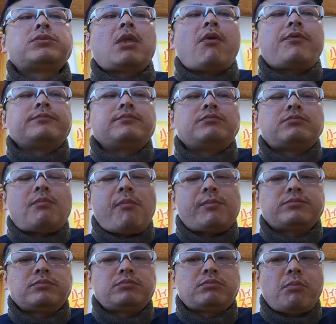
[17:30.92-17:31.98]
い
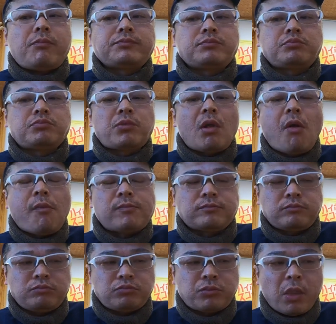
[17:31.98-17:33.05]
やーいいよ、ここのお
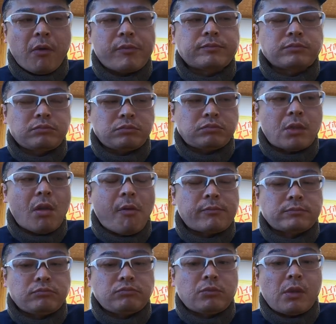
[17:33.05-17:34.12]
店調子いい
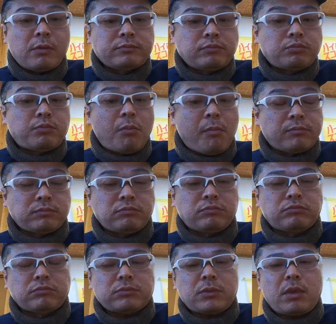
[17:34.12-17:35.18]
よ、調子いい、本調
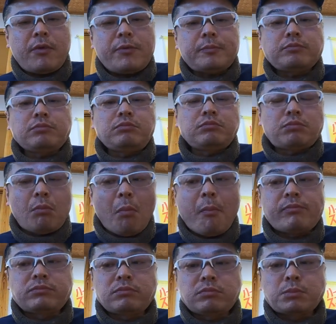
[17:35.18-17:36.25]
子だ。さあ
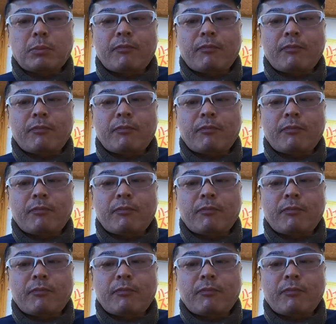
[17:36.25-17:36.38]
続い